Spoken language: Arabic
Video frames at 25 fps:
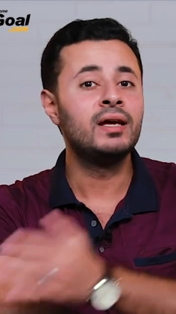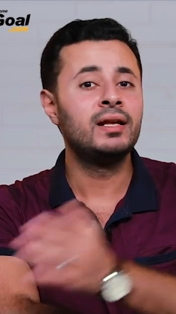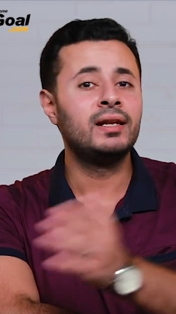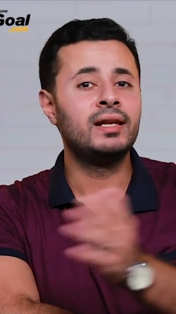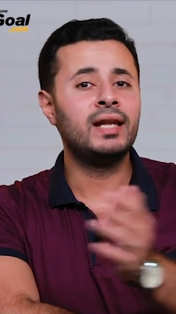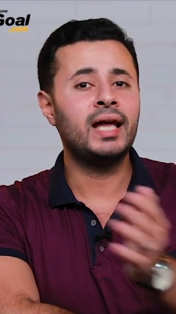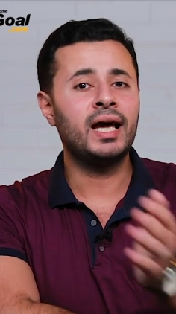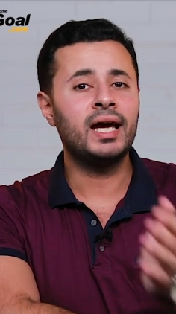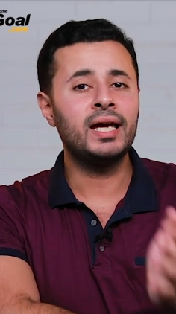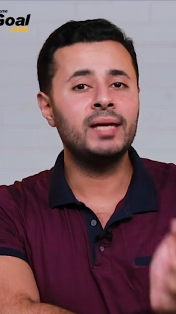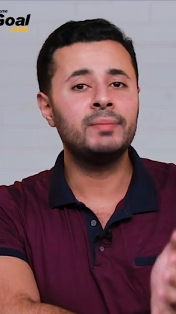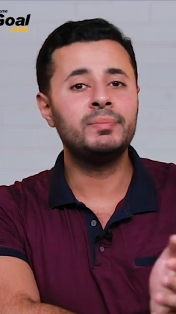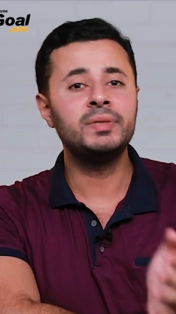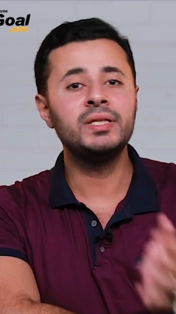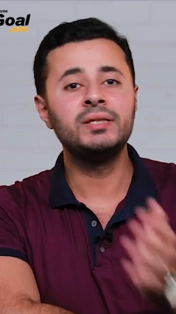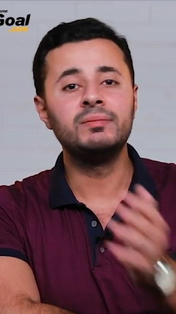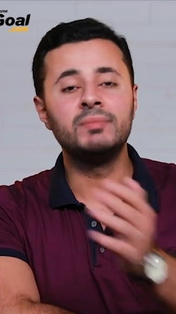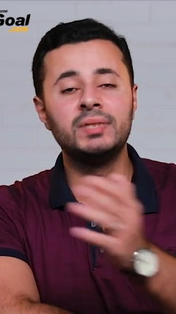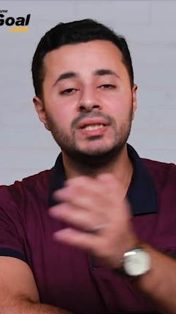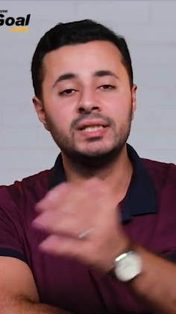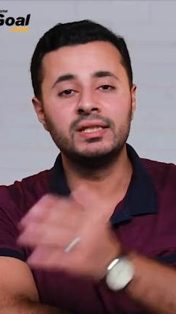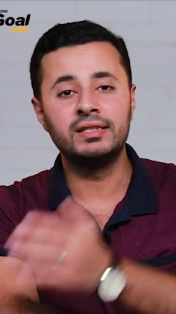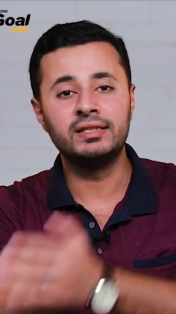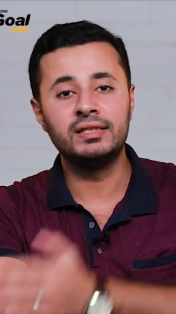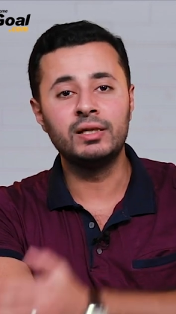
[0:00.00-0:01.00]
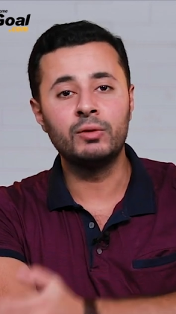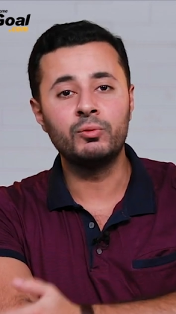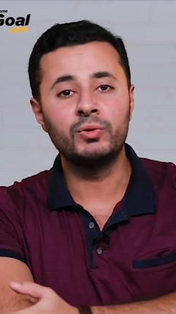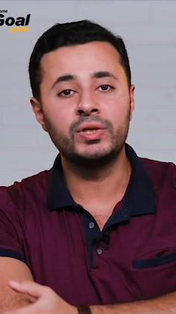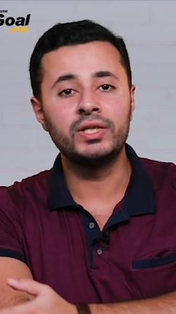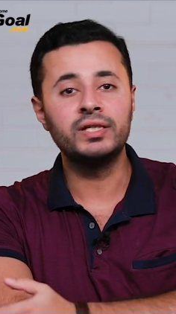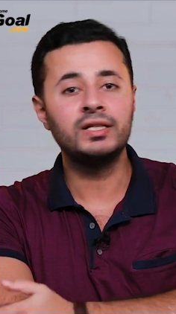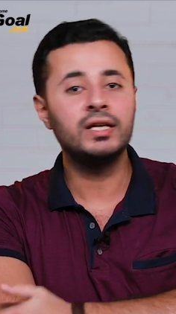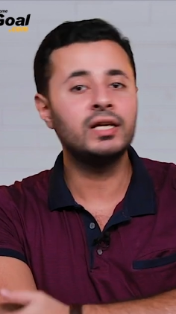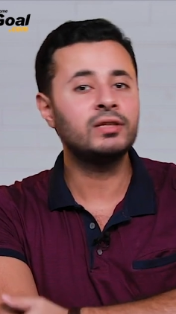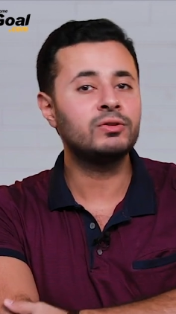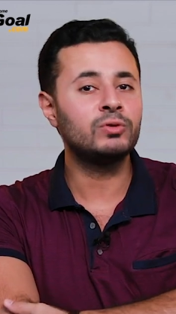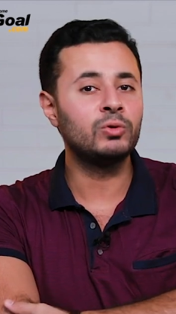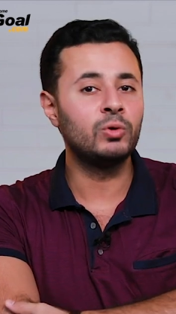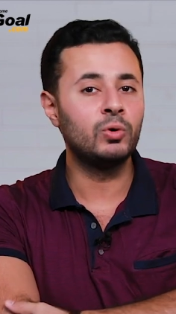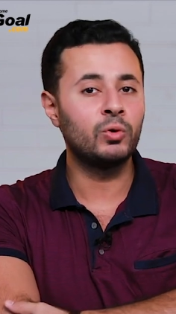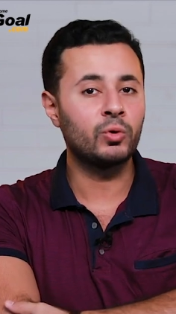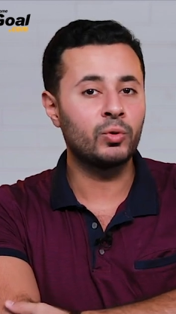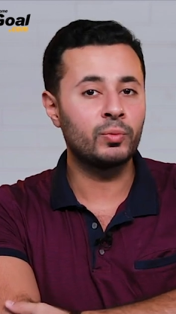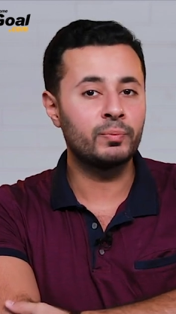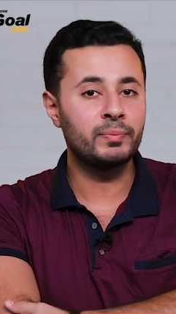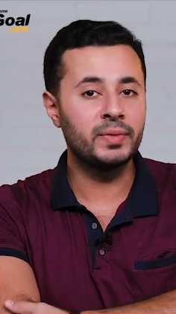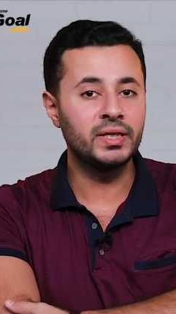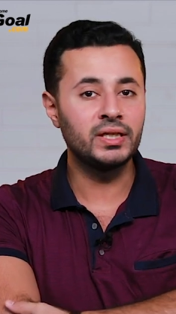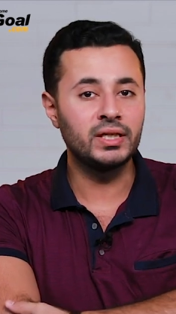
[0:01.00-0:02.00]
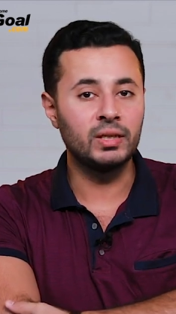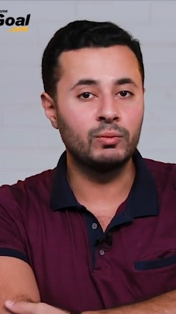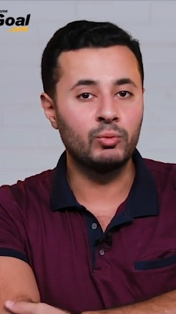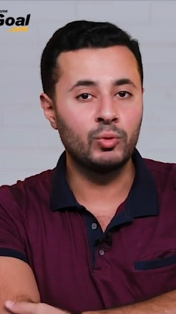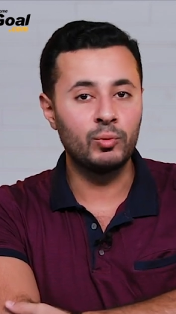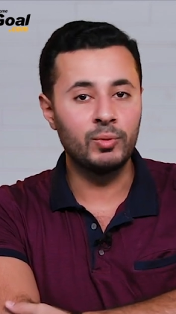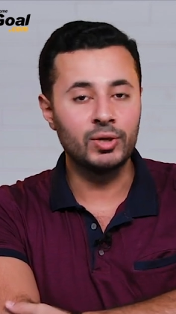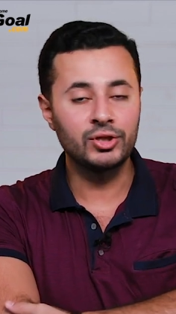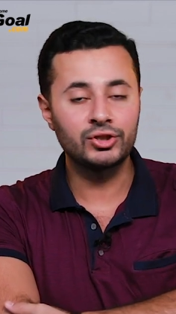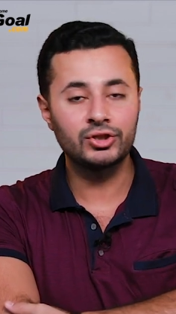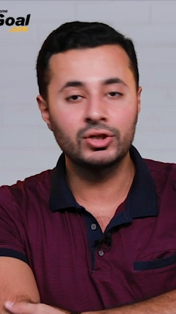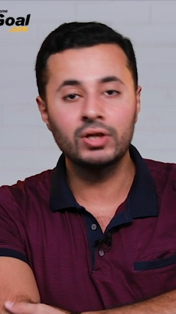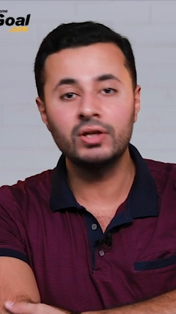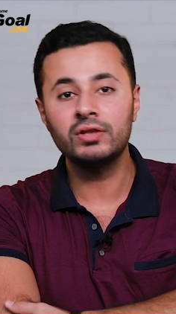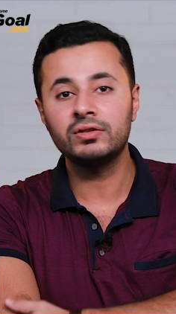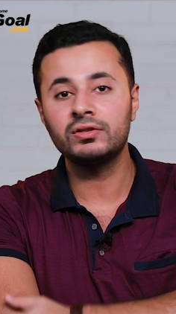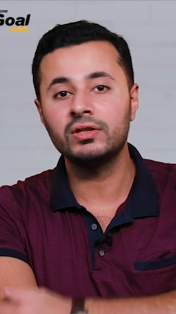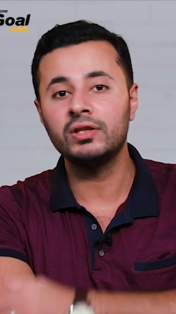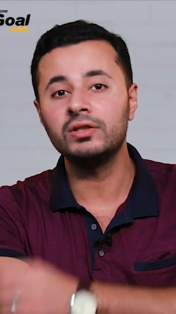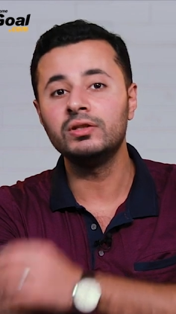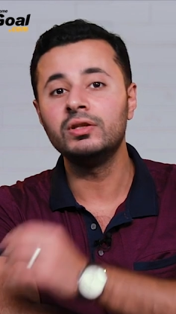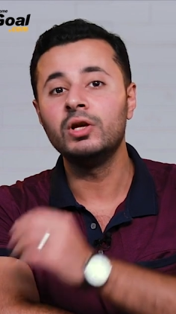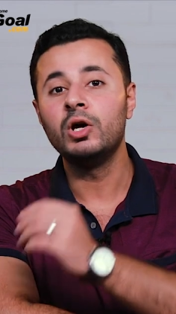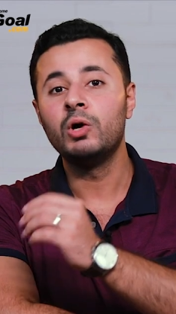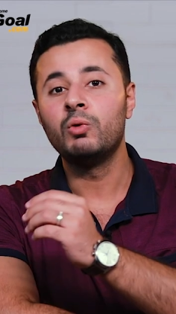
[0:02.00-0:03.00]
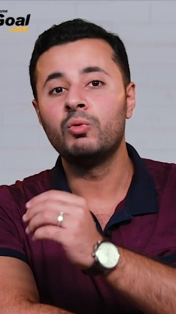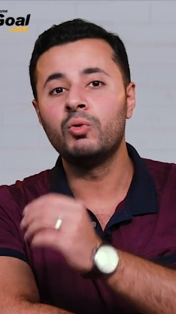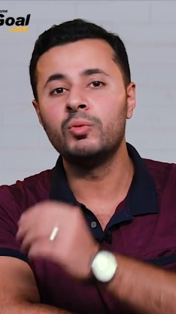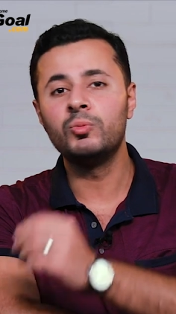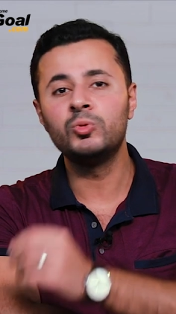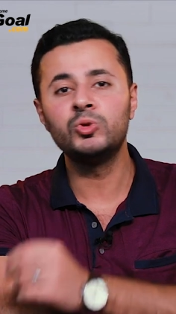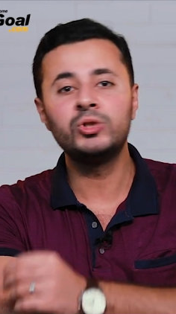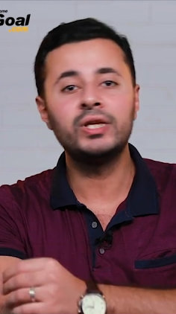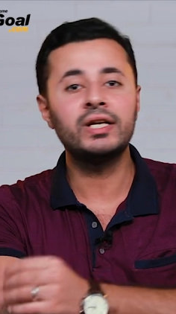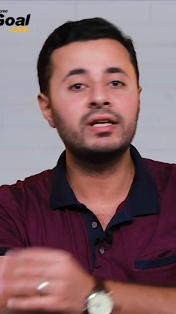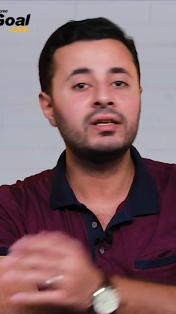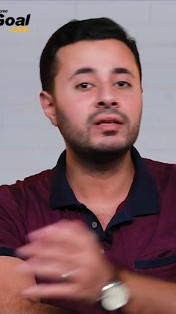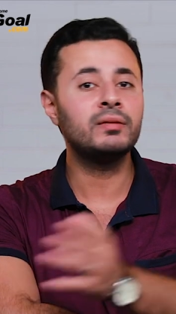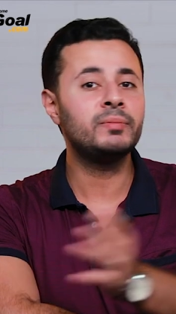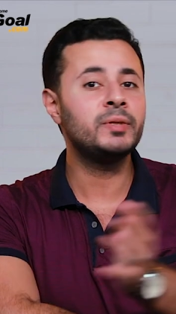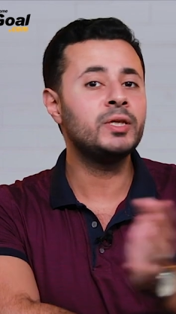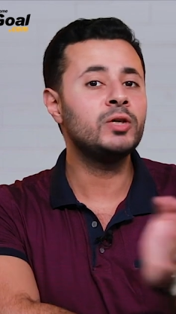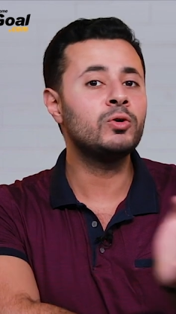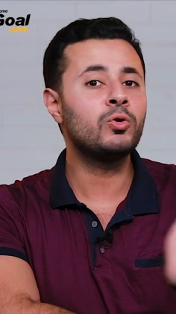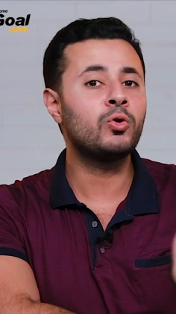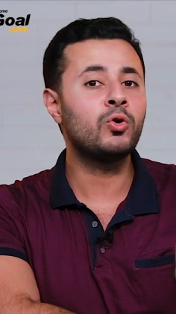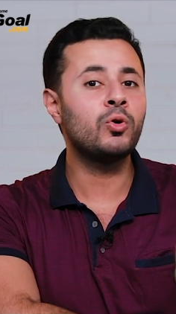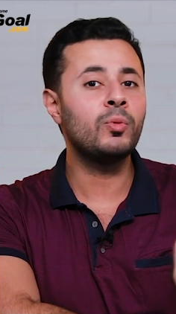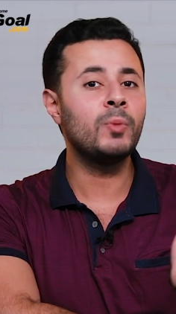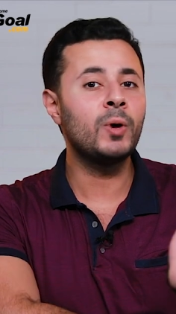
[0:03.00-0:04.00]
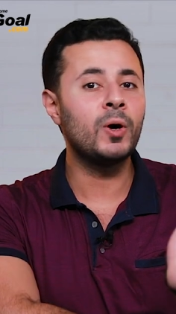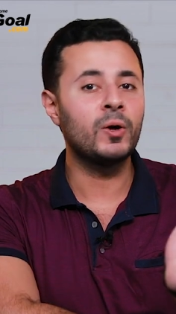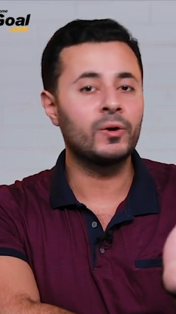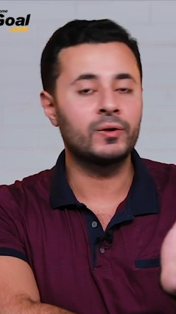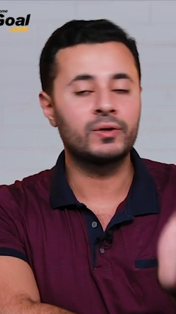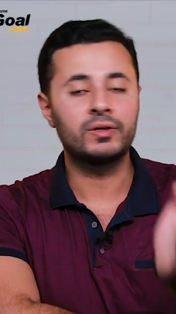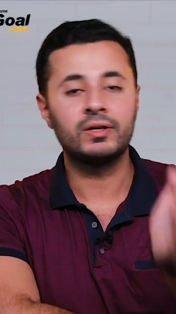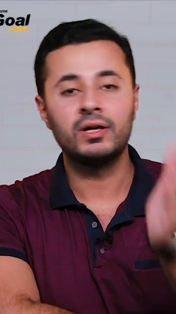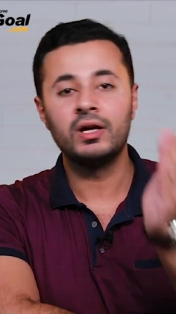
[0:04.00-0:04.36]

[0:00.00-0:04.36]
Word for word: لاعبين من الدوريات الأوروبية مباشرة ومدربين كبار